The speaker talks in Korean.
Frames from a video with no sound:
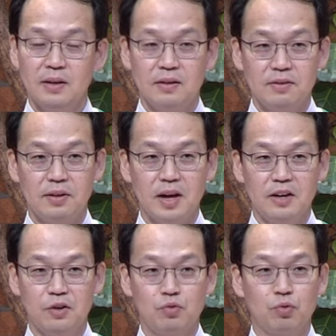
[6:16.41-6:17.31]

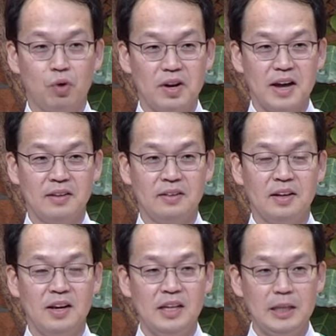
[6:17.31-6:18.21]
이스라엘을 구원하는
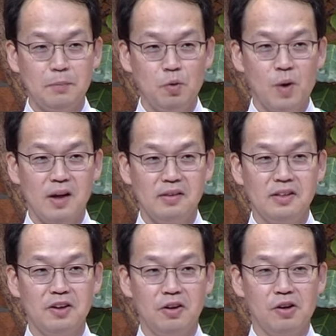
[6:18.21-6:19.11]
힘과
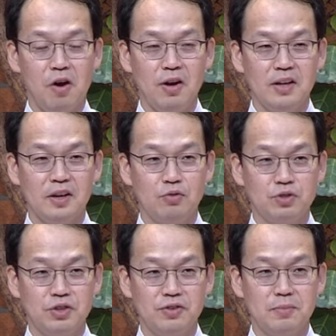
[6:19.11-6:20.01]
능력을 허락해
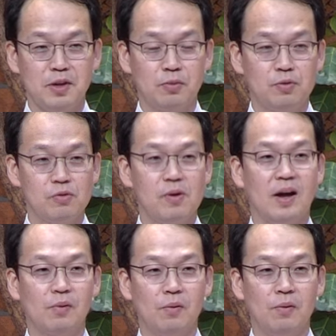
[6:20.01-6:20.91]
주셨음에도
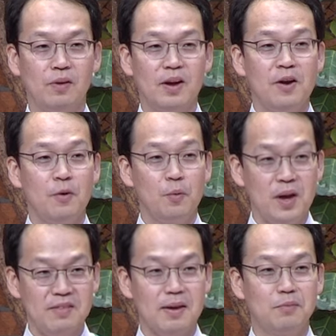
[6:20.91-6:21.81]
불구하고
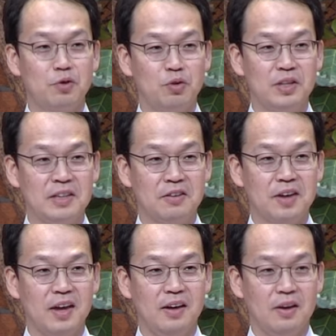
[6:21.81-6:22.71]
왜 삼손은
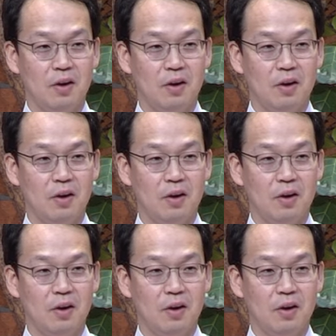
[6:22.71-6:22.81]
이렇게